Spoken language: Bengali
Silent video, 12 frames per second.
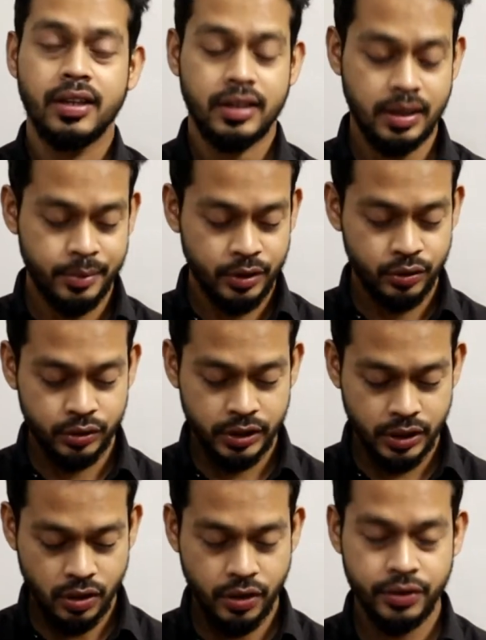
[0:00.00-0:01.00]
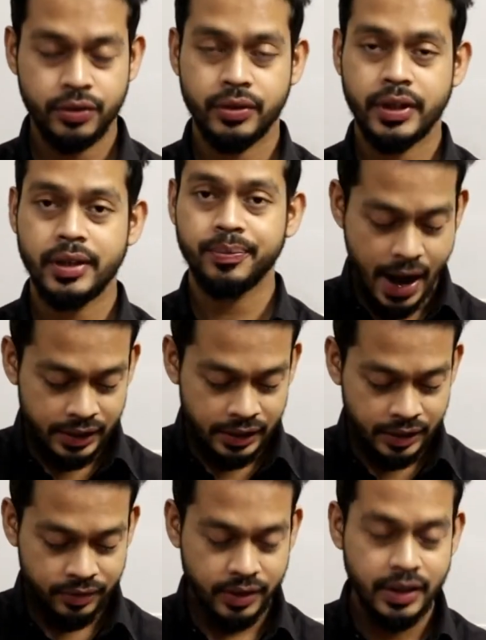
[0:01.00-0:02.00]
তার মানে হচ্ছে অডিটরকে
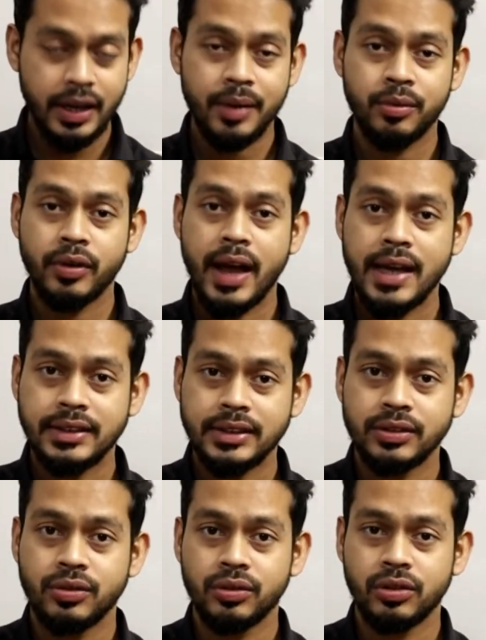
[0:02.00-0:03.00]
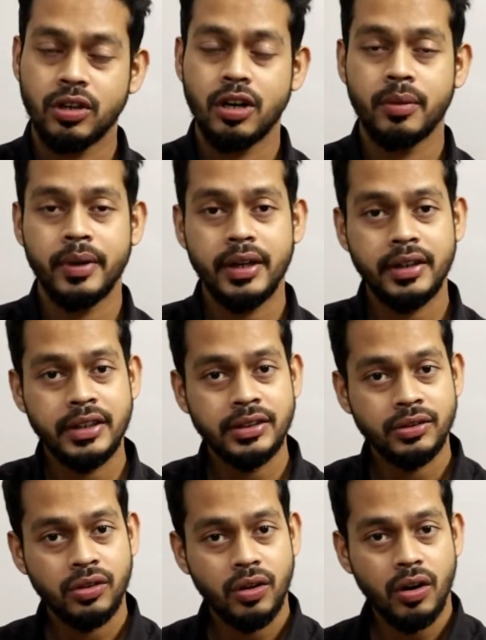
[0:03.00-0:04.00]
আইডেন্টিফাই এবং অ্যাসেস করতে হবে রিস্ক